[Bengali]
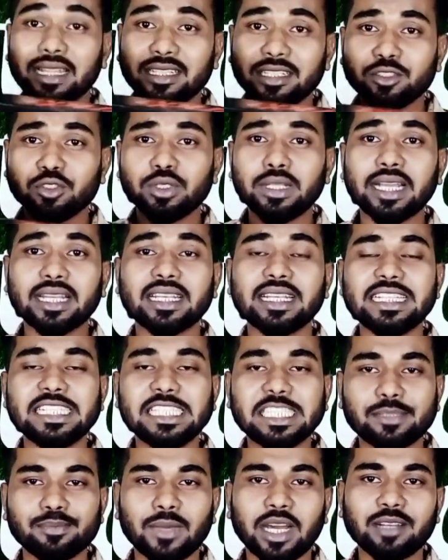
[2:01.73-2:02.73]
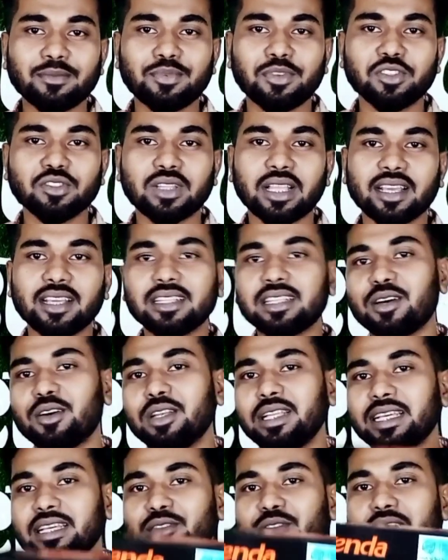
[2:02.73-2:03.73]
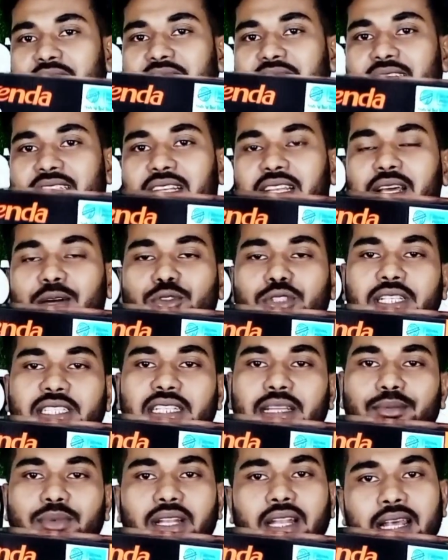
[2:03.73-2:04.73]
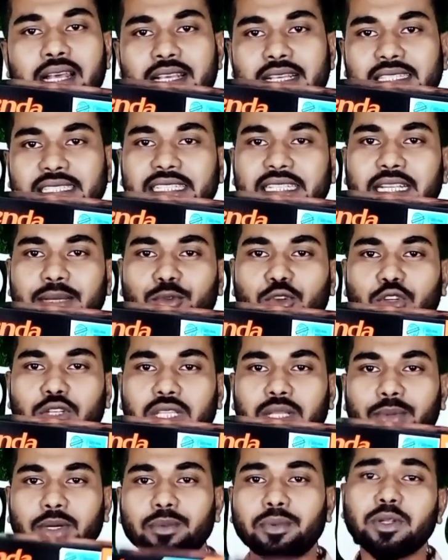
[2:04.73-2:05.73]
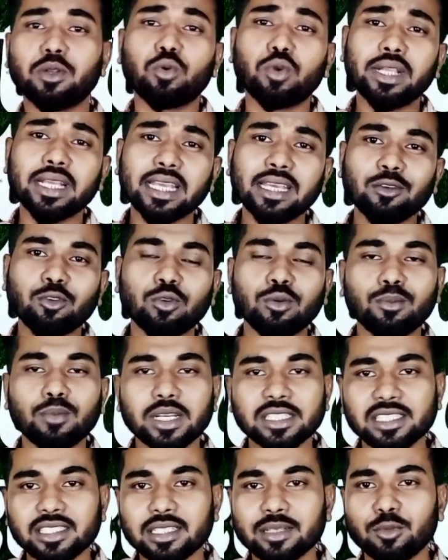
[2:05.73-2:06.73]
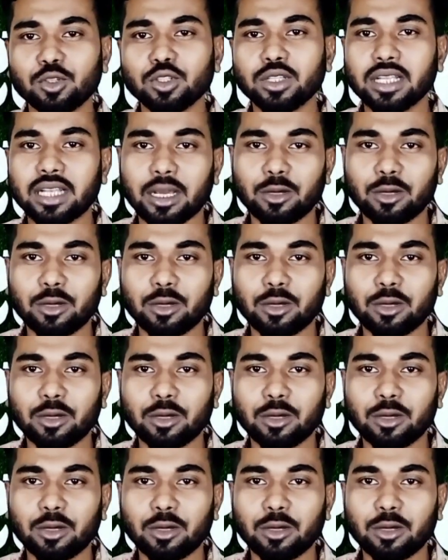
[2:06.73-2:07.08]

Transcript: হাতে যদি একটা স্মার্টফোন থাকে তাহলে কিন্তু টেন্ডার রাউটারটি আপনারা সেট আপ করতে পারবেন অনেকেই কম বাজেটের মধ্যে